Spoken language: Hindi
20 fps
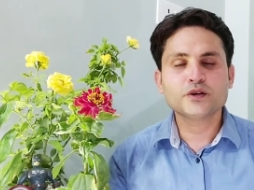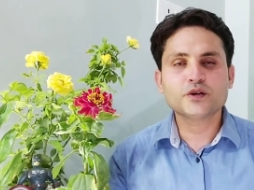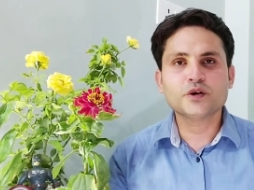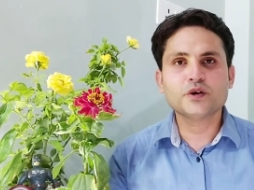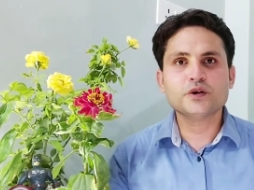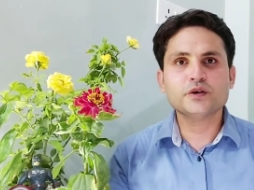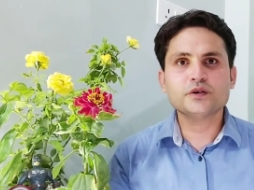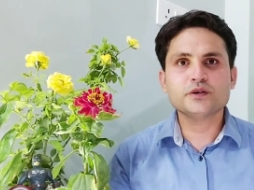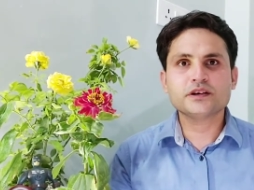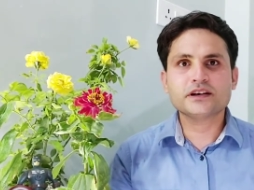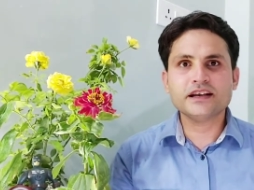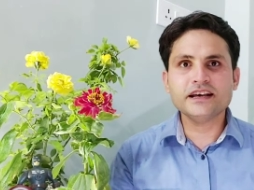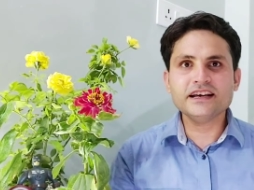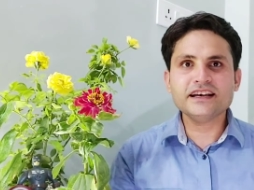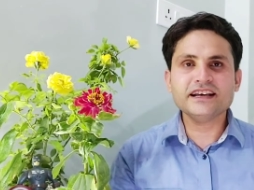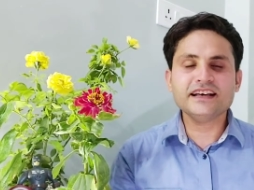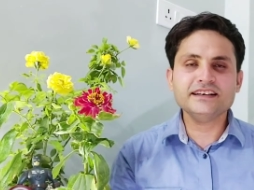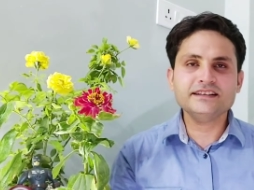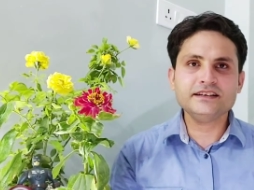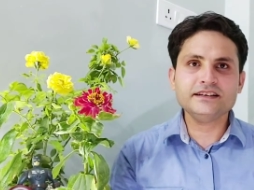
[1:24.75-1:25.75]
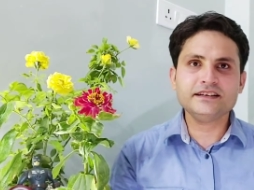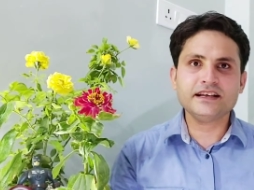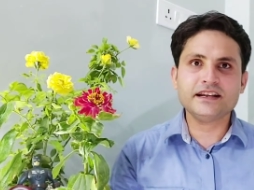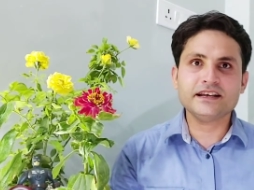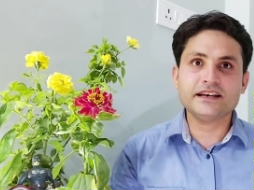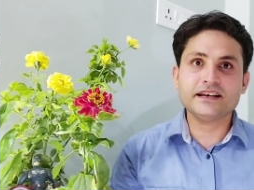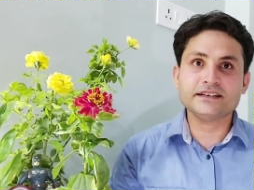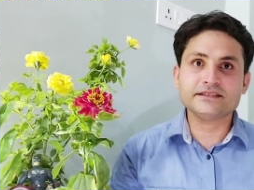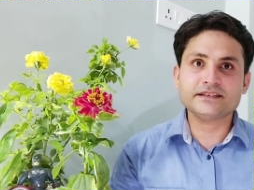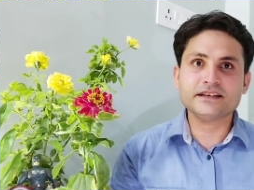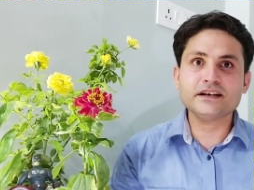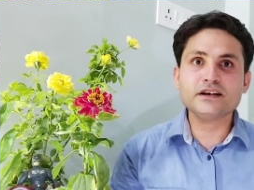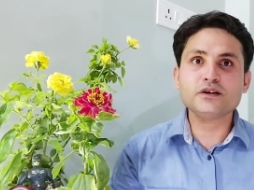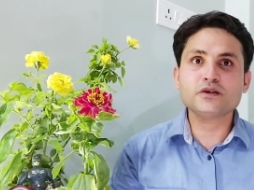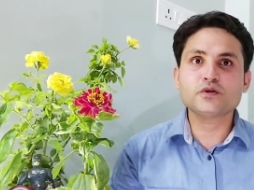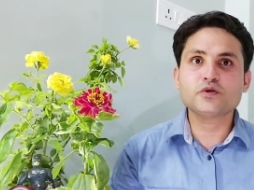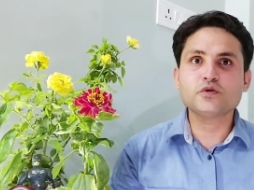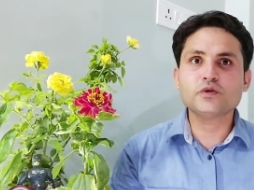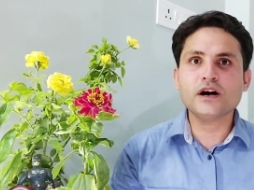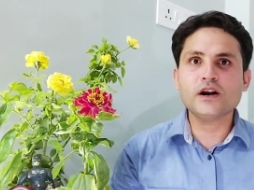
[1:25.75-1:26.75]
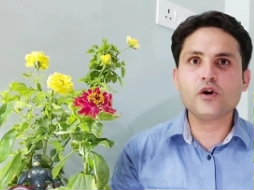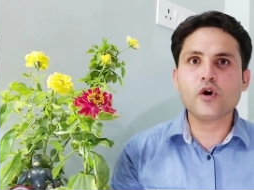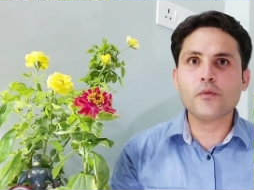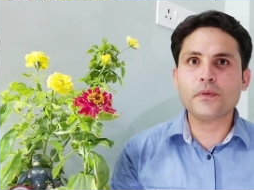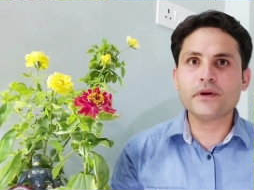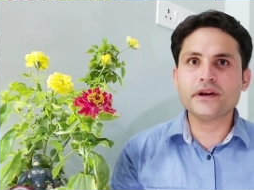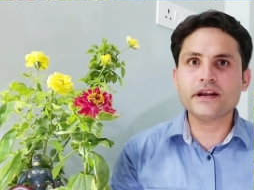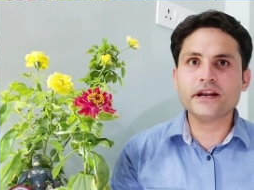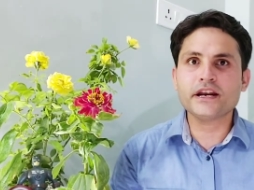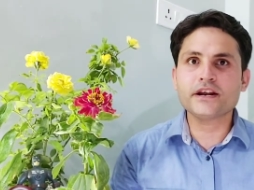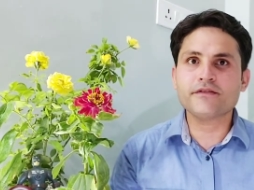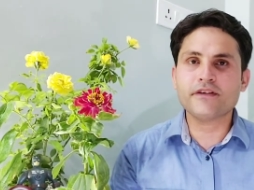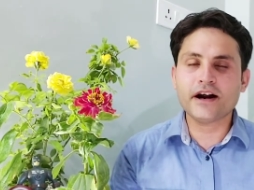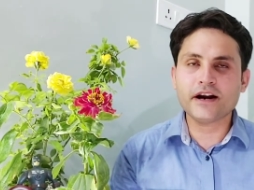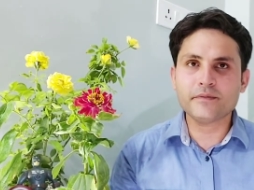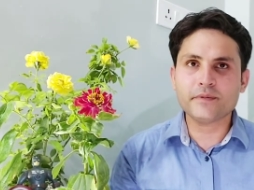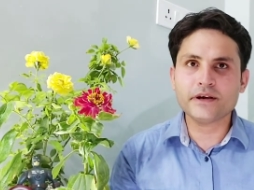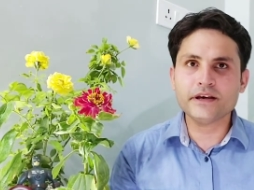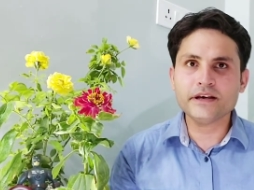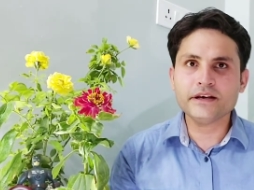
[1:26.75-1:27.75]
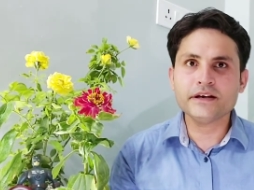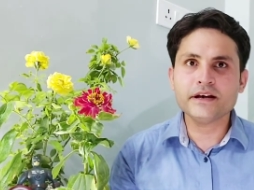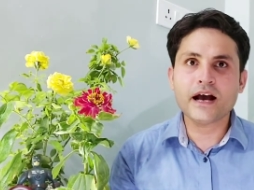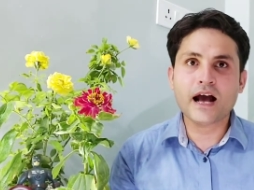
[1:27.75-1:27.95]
तो ठीक इसी तरीके से गूगल ओपिनियन रिवार्ड भी